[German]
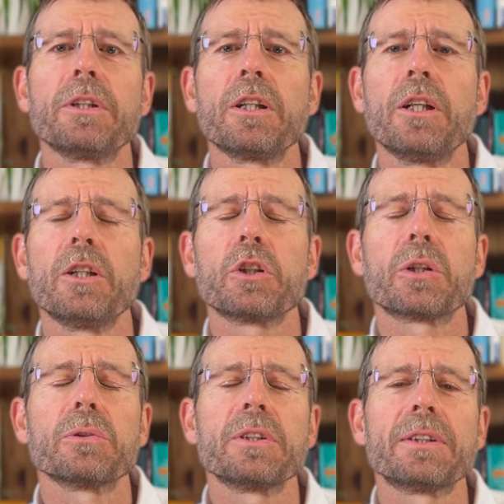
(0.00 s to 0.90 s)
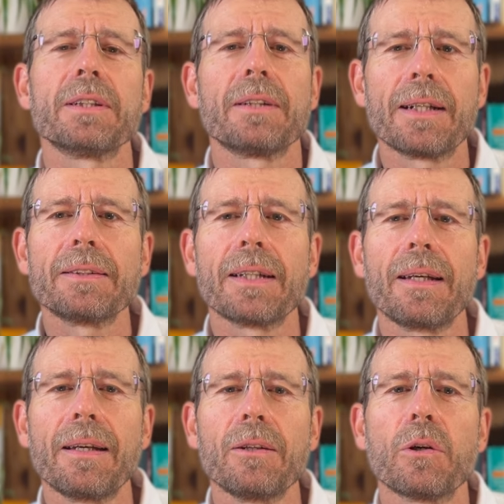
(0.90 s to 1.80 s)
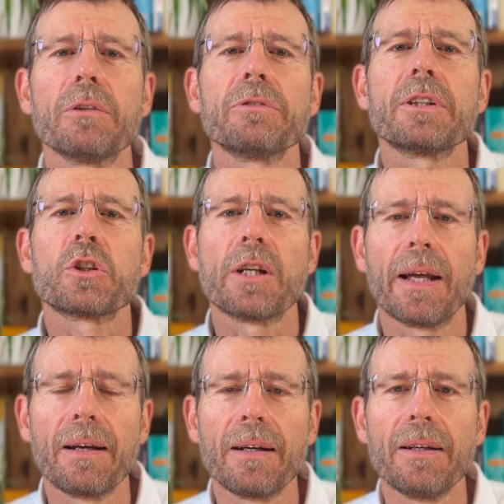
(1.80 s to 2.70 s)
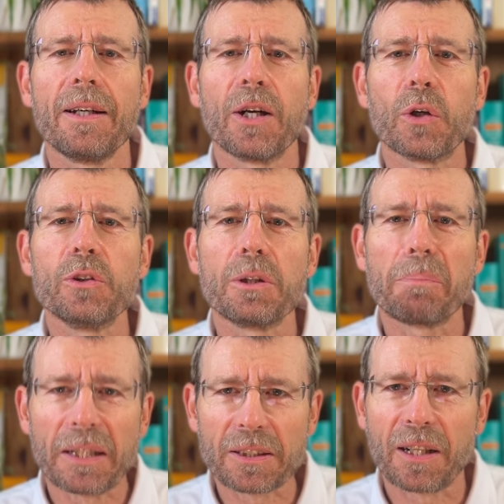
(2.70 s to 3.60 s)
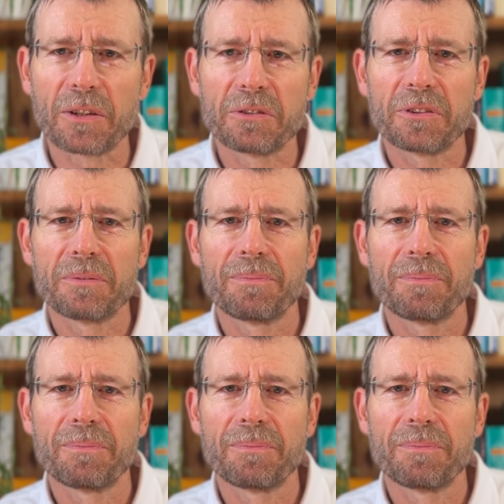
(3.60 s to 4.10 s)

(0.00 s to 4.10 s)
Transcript: wird, stoßen sie tatsächlich oft schneller und besser auf.